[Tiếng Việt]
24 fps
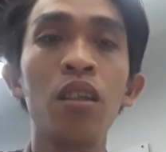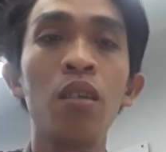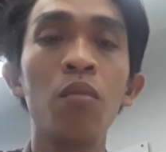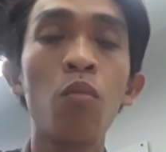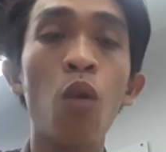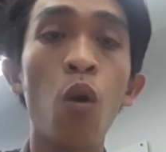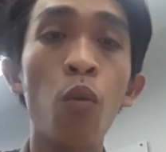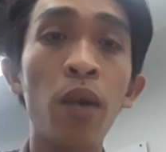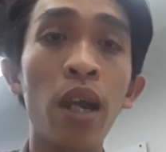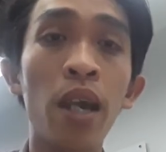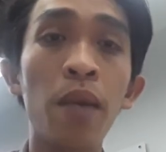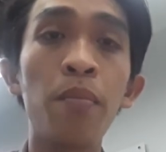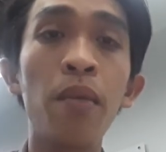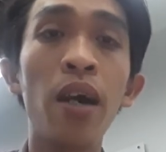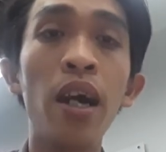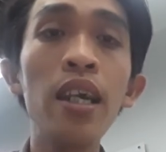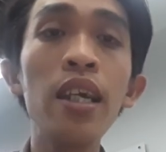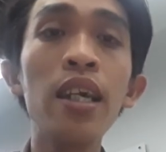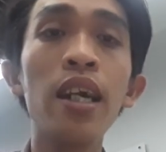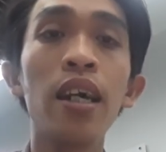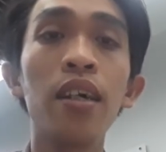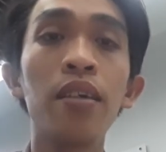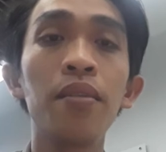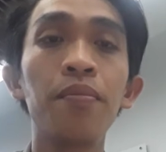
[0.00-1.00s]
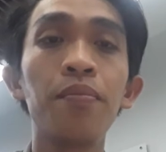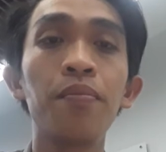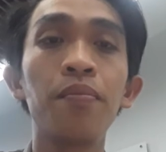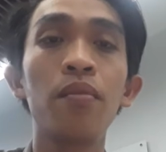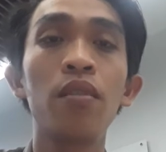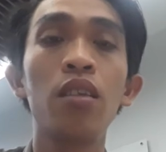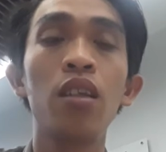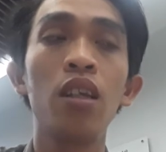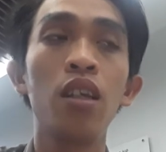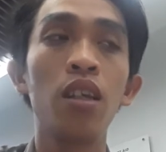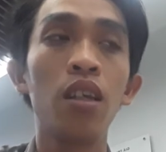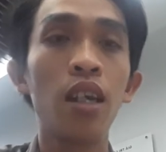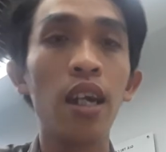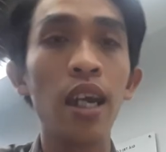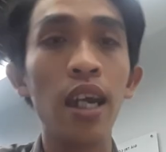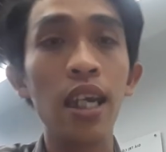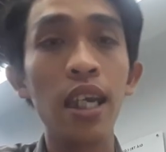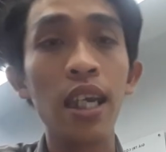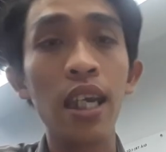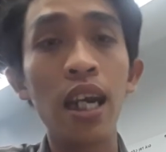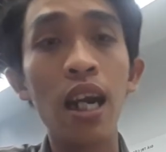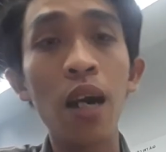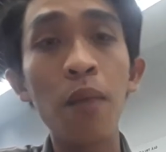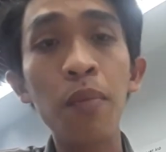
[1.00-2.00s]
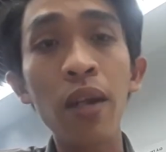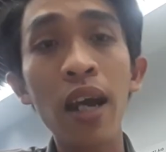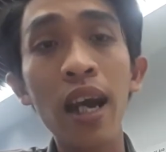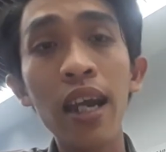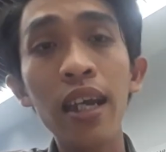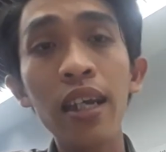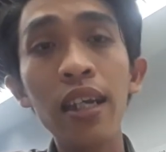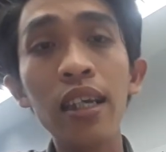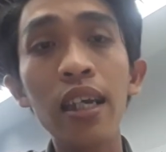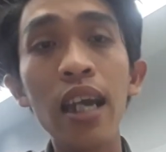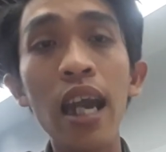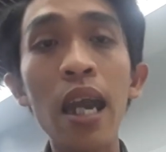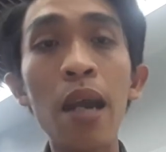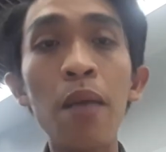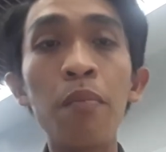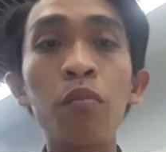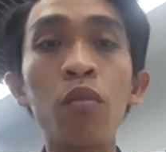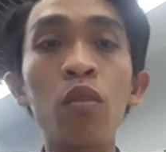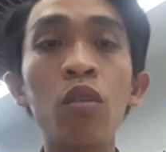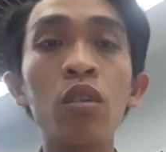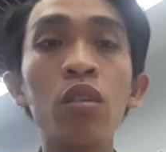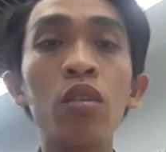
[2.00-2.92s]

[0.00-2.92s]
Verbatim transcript: Một ngày mới hả? Thì hôm nay em